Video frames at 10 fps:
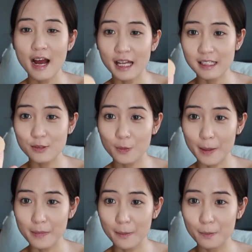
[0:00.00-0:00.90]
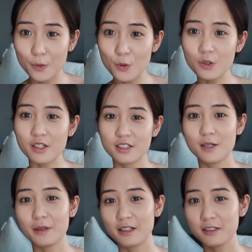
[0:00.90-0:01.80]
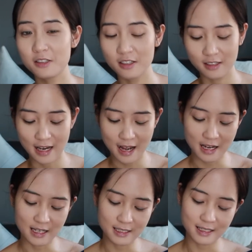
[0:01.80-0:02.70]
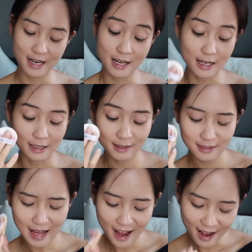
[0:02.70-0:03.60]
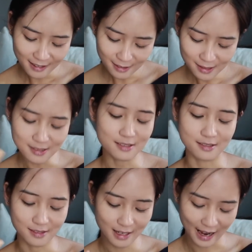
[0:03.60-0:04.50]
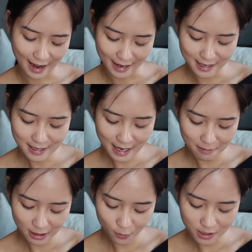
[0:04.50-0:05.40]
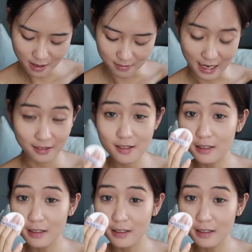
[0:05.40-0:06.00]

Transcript: Hà sẽ dùng cái miếng Mood ở trong cái cushion này để tán thử cái kem che khuyết điểm dạng